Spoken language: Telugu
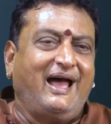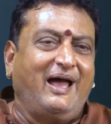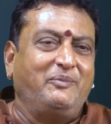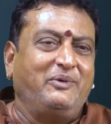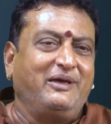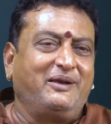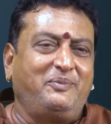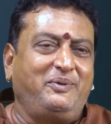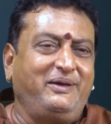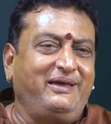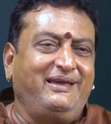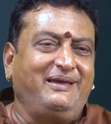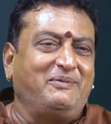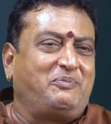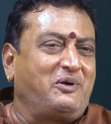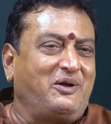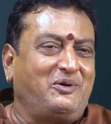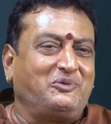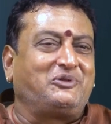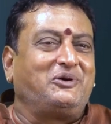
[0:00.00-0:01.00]
అమీర్బీ
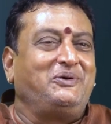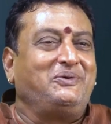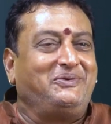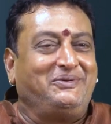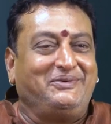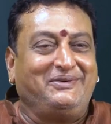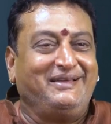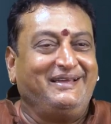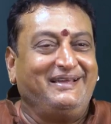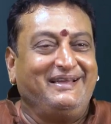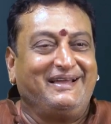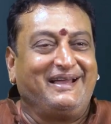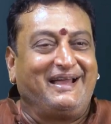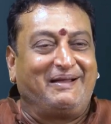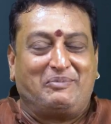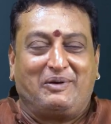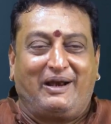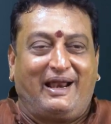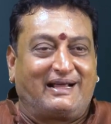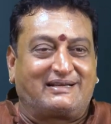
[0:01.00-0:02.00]
ఎప్పుడవుతాం
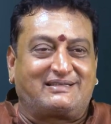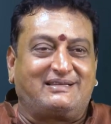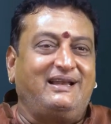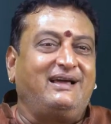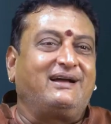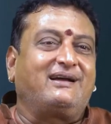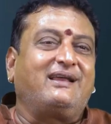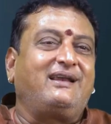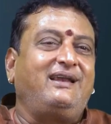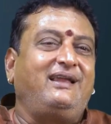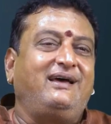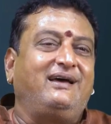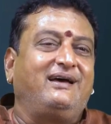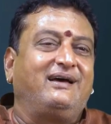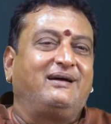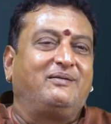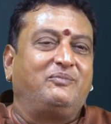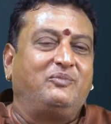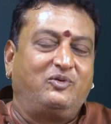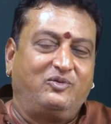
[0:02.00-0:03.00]
అప్పుడు లక్షలు అక్కర్లా
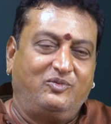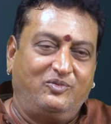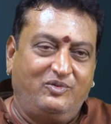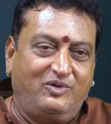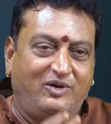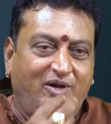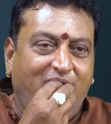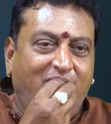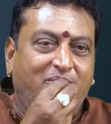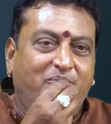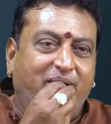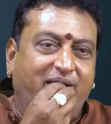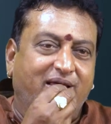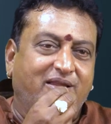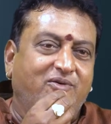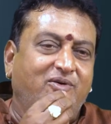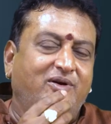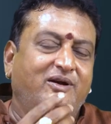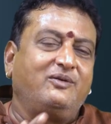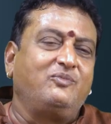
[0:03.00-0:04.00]
ఇప్పుడు
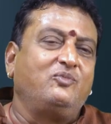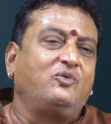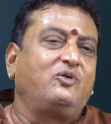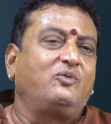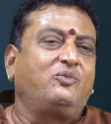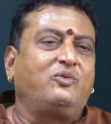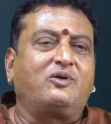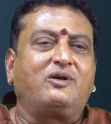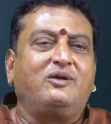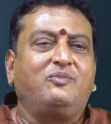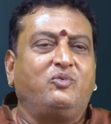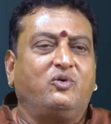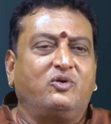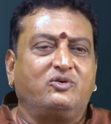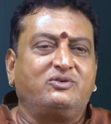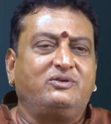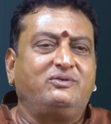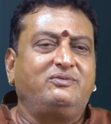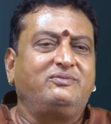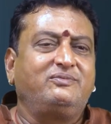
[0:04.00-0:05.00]
పేదవాడికి మూడు పూట్ల
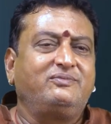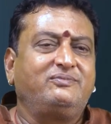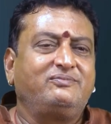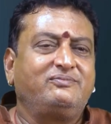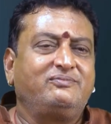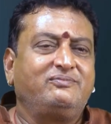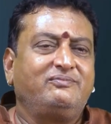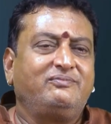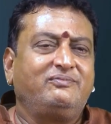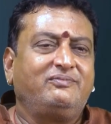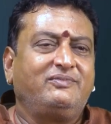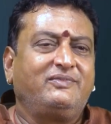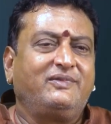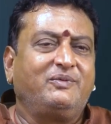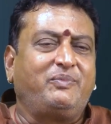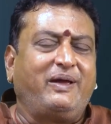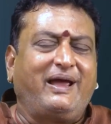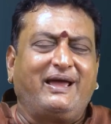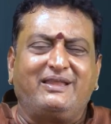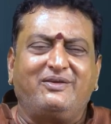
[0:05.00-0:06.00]
భోజనం
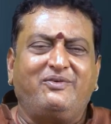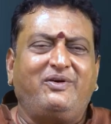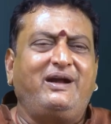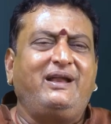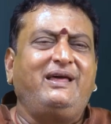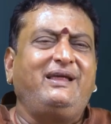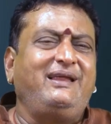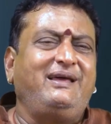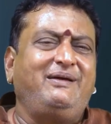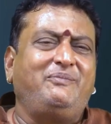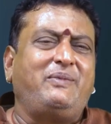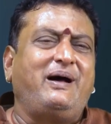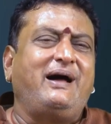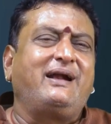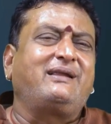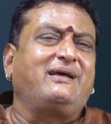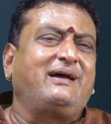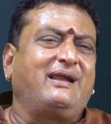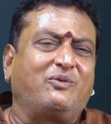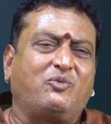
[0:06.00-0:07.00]
పేదవాడనే
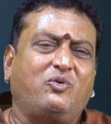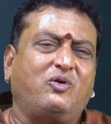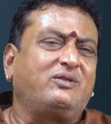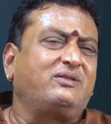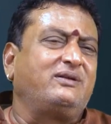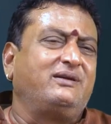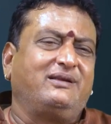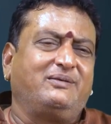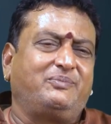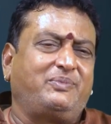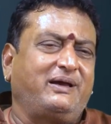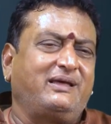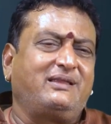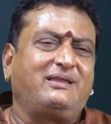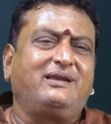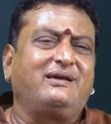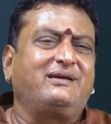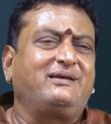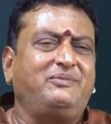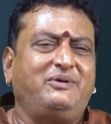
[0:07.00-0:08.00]
మాట అనకూడదండి
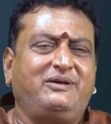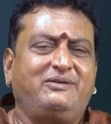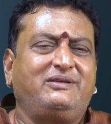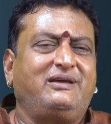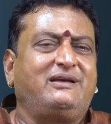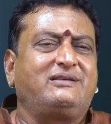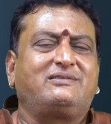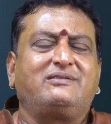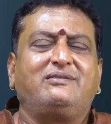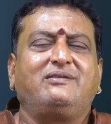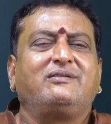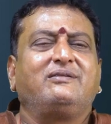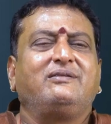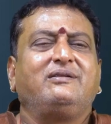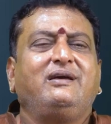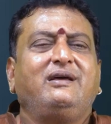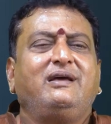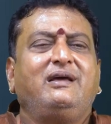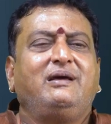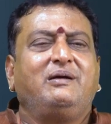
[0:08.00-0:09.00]
పేదలకి మేము చేస్తున్నాం
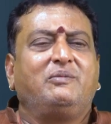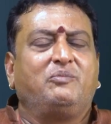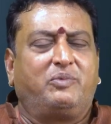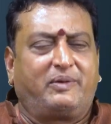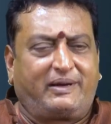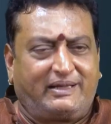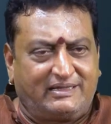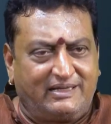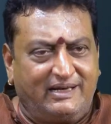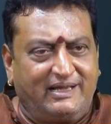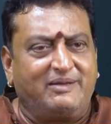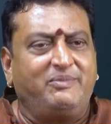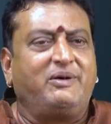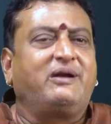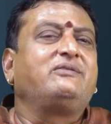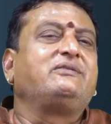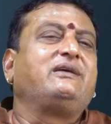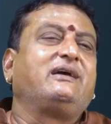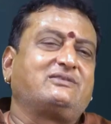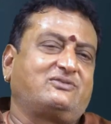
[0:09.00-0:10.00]
ప్రజలకి
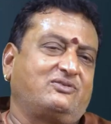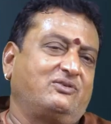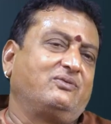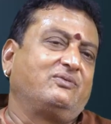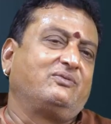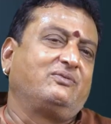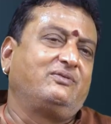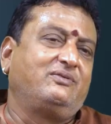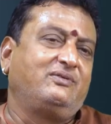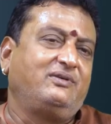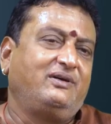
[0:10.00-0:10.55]
మనం చేస్తున్నాం